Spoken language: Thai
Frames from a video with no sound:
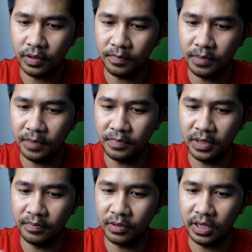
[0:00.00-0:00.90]
ปึ๊บปึ๊บ
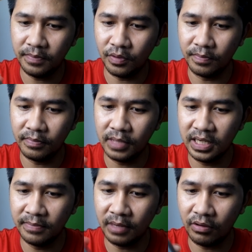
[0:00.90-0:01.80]
ปึ๊บเฮ้ยผม
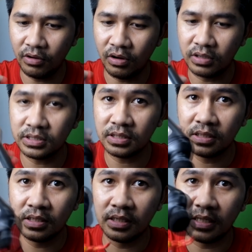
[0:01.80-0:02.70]
ลืมเอาของ
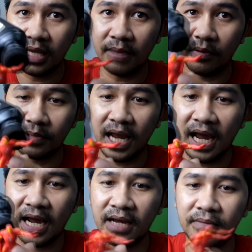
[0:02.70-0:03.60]
เนี่ยผม
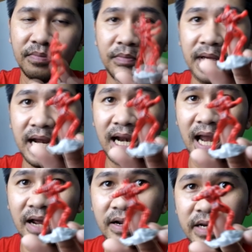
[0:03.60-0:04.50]
ทาทาด้าน
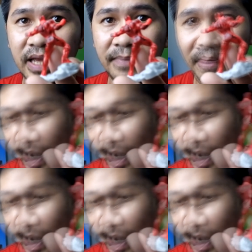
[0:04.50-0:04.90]
หลัง เนี่ยป